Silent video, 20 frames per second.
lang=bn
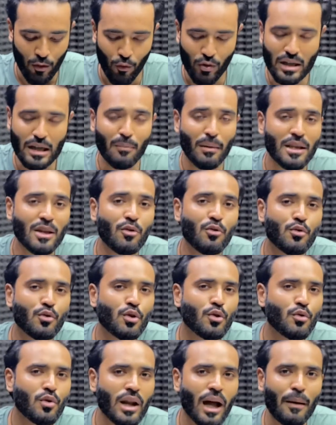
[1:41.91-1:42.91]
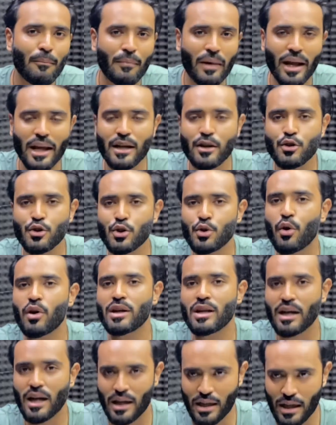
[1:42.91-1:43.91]
ওইটা বাদে অন্যগুলো আমরা একটু
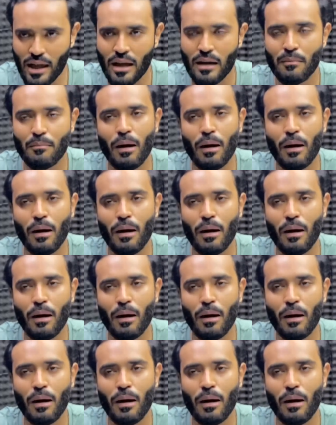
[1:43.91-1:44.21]
শর্টকাটে